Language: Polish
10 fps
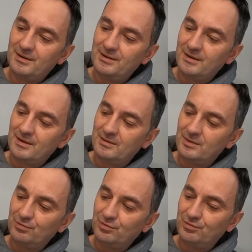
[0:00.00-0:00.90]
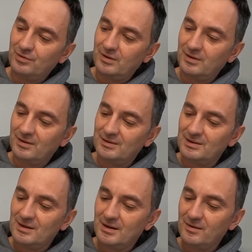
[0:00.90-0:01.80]
taka troszeczkę
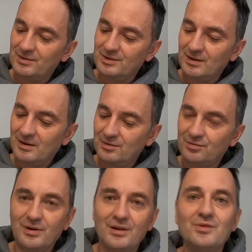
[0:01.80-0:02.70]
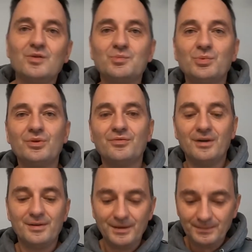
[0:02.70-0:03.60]
znikająca, średnio
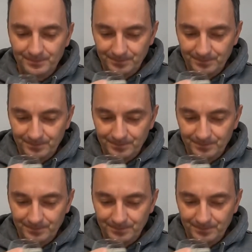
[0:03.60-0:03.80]
zbudowana.